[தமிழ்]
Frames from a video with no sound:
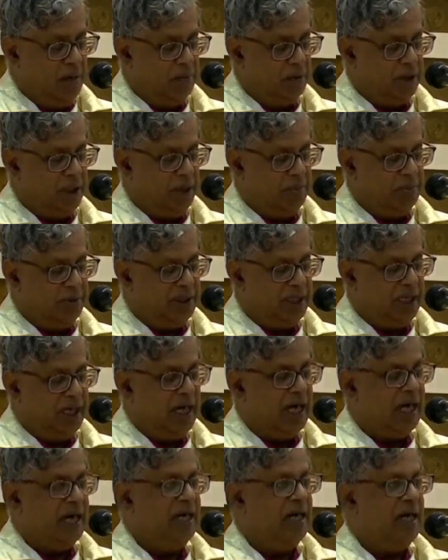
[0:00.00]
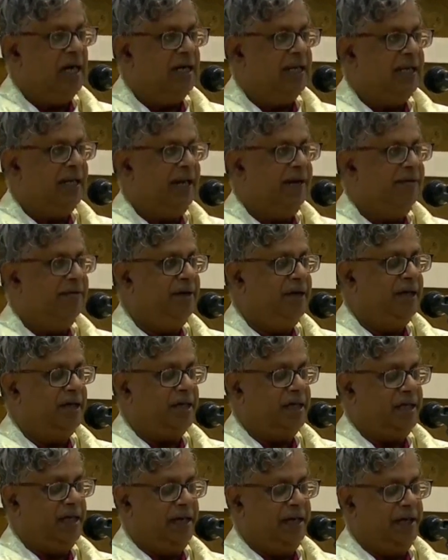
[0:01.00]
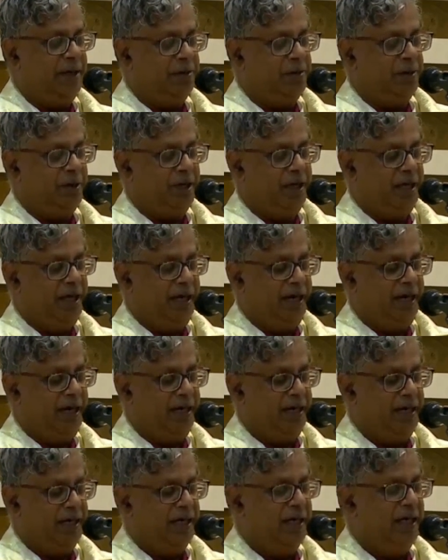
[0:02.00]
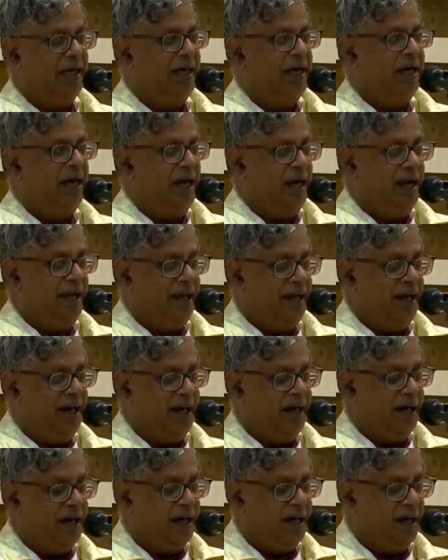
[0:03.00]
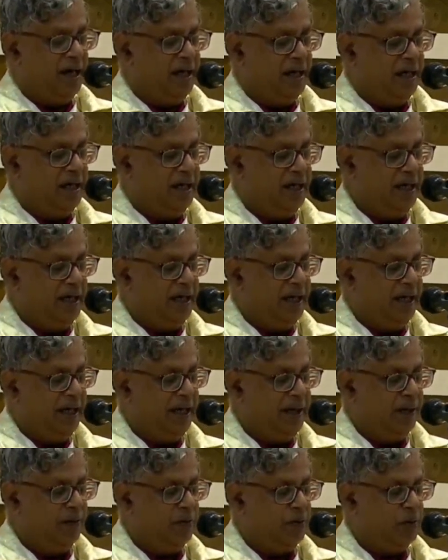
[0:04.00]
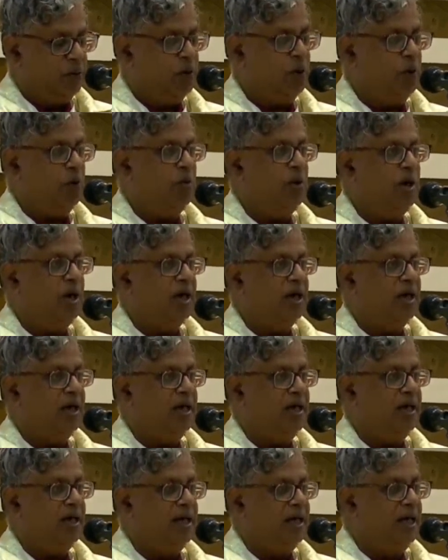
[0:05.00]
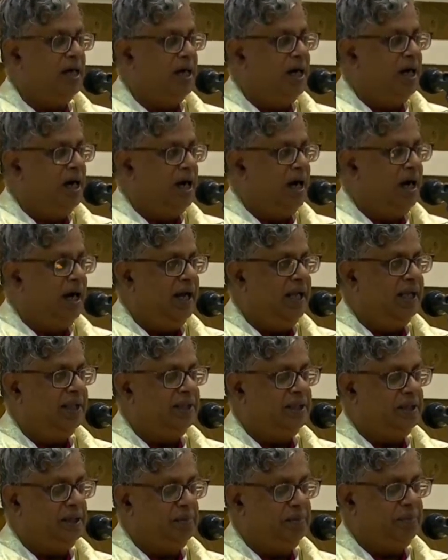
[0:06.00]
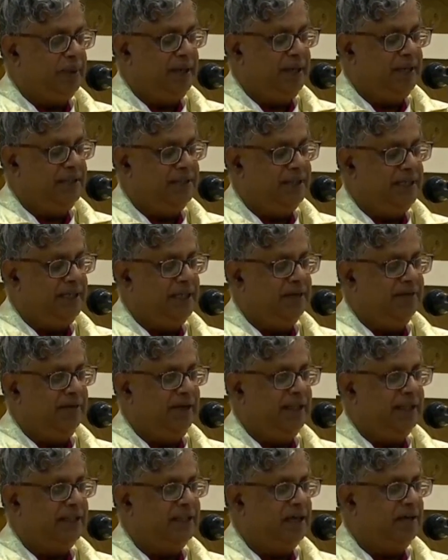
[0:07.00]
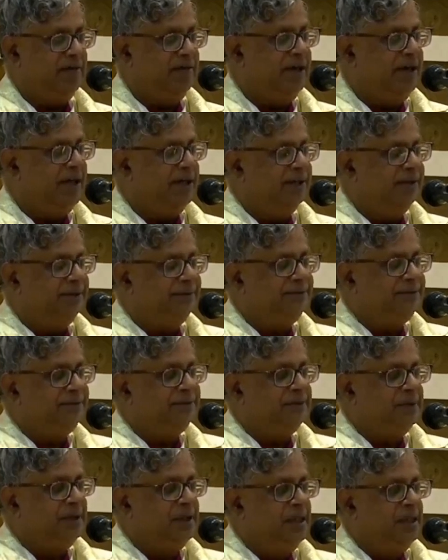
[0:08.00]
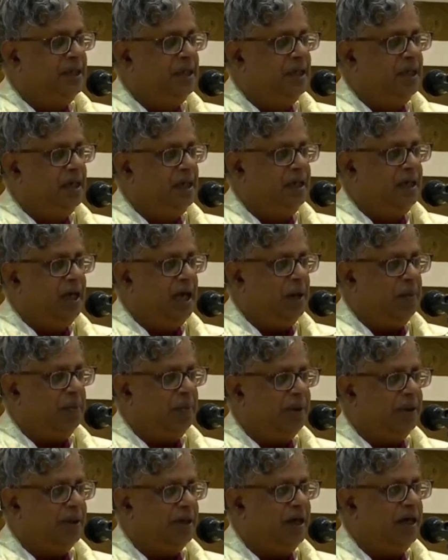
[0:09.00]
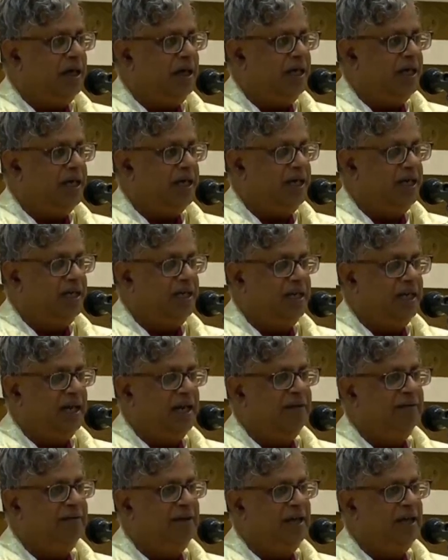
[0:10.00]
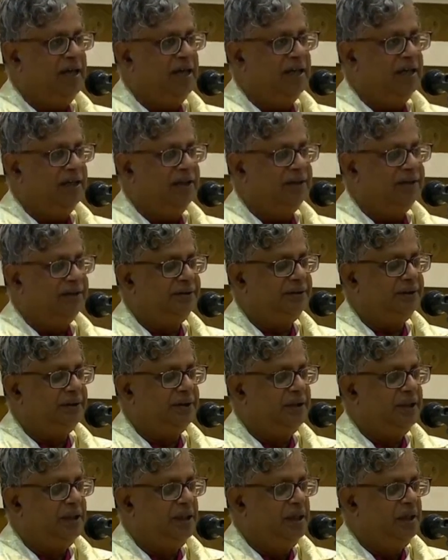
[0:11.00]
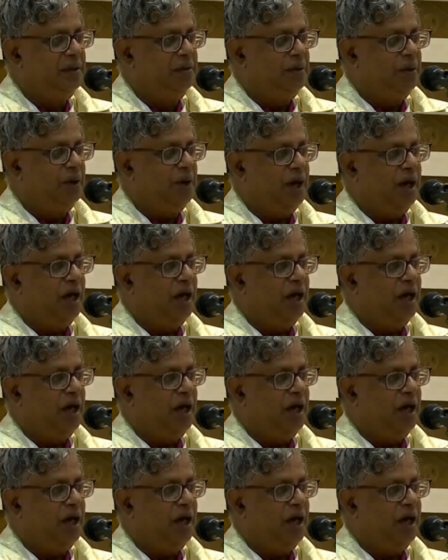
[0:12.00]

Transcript: முதன் முதலாக நான் இறைவனுக்கு நன்றி கூறுகின்றேன் ஏனென்றால் என்னை ஒரு குருவாக அழைத்து பணி செய்ய வைத்த அவர் நாற்பது ஆண்டுகள் நிறைவில் ஓர்